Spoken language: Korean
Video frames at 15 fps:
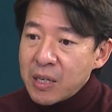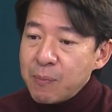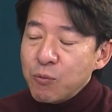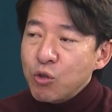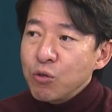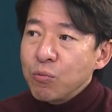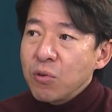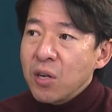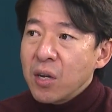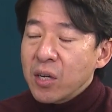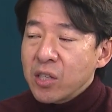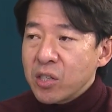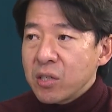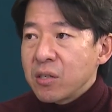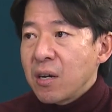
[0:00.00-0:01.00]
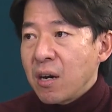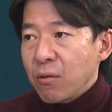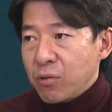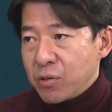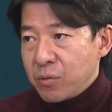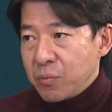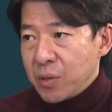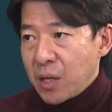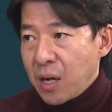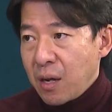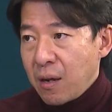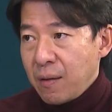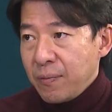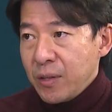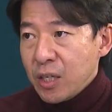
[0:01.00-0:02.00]
입주 물량이 증가하고 있습니다.
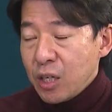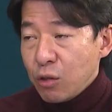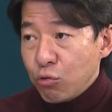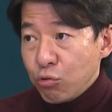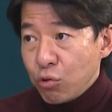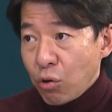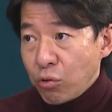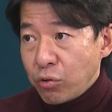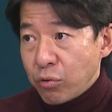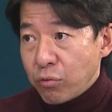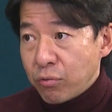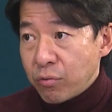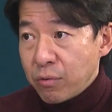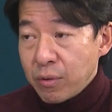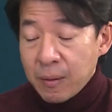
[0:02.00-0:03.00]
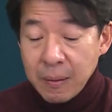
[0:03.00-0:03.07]
특히 누적적으로.